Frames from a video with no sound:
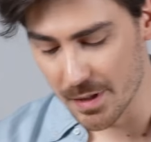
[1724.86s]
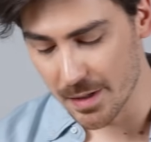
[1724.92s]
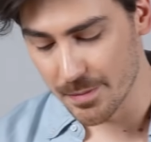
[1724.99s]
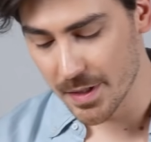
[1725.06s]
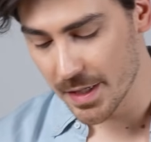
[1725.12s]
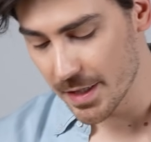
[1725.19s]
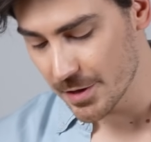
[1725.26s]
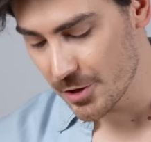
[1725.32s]

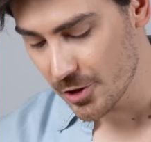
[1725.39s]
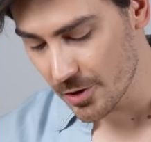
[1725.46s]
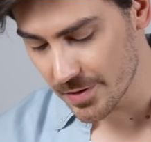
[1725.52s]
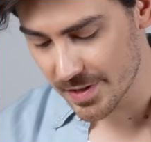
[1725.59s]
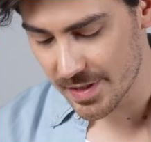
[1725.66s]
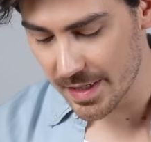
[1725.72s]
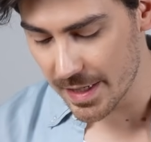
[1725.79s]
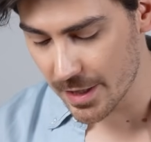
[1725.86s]
Mamy
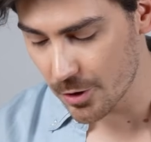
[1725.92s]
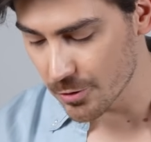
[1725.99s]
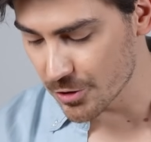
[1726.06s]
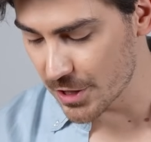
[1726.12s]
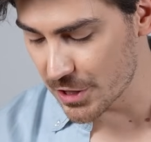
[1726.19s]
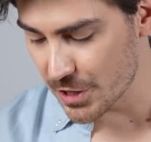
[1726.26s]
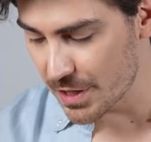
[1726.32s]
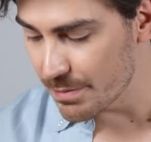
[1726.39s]
czosnek,
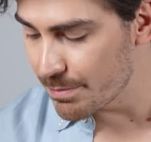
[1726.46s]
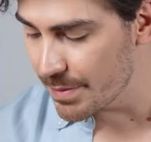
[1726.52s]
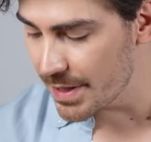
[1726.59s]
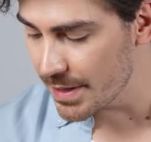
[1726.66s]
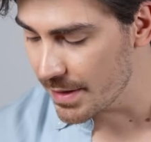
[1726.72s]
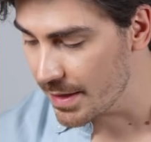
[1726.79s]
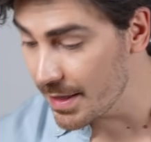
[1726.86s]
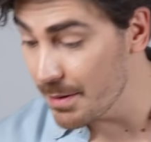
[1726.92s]
orzeszki
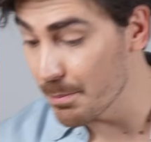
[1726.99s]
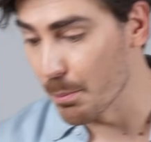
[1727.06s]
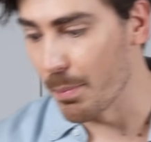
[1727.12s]
pini,